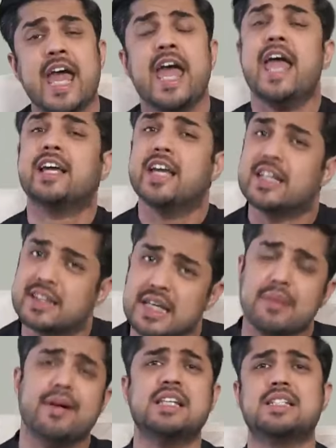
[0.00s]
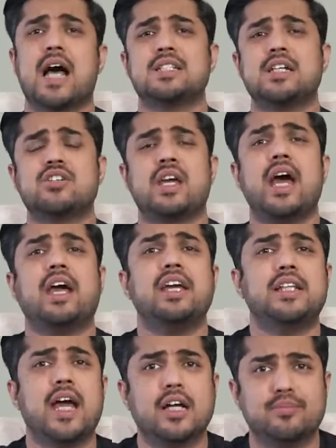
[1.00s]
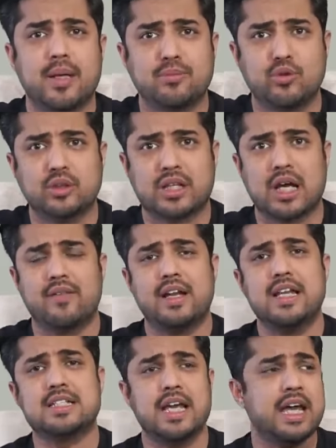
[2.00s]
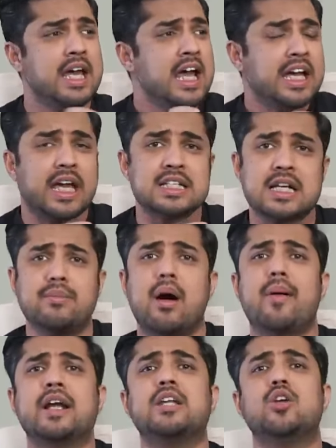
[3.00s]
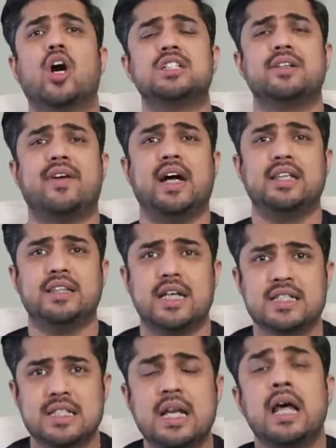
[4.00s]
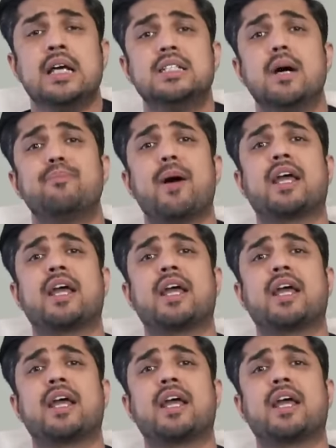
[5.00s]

यह एक इतनी बड़ी साजिश है अकीदा ख़त्म नबूत के हवाले से कि जब हमारी नौजवान नौजवान नस्ल जब